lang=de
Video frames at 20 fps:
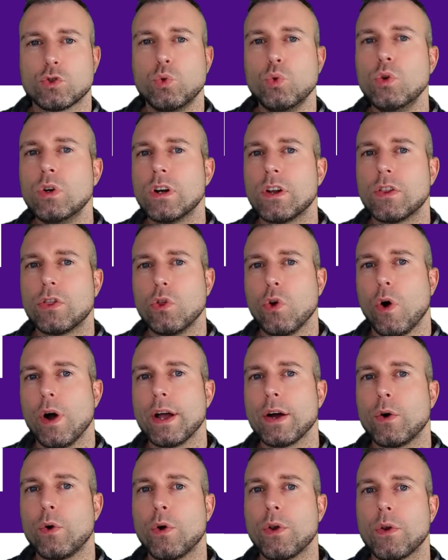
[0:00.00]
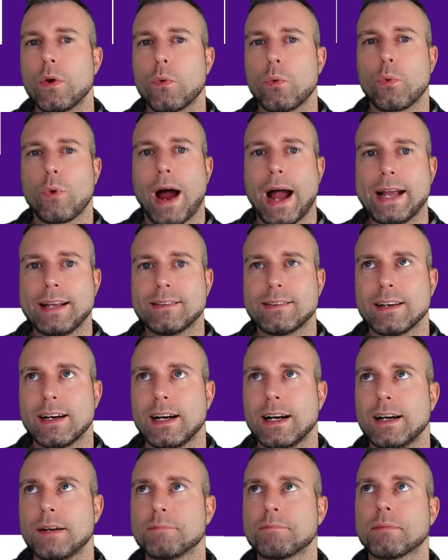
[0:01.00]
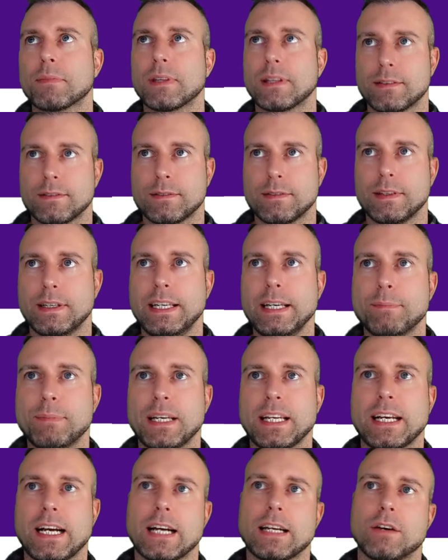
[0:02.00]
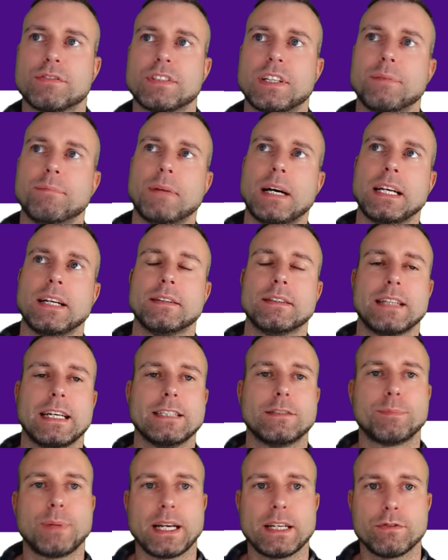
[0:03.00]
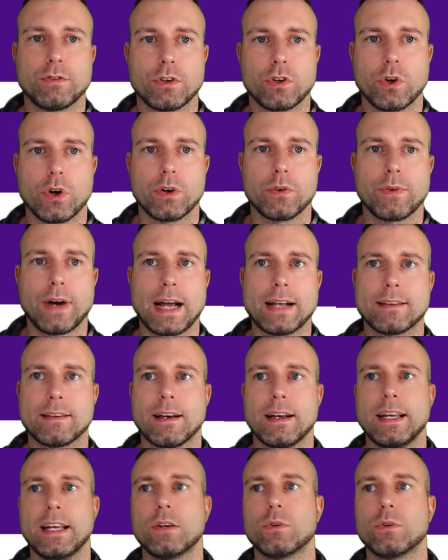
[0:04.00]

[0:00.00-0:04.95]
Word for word: Tool Neuron Writer. Hm, hier bin ich gerade auf dem einen Testbericht von Neuron Writer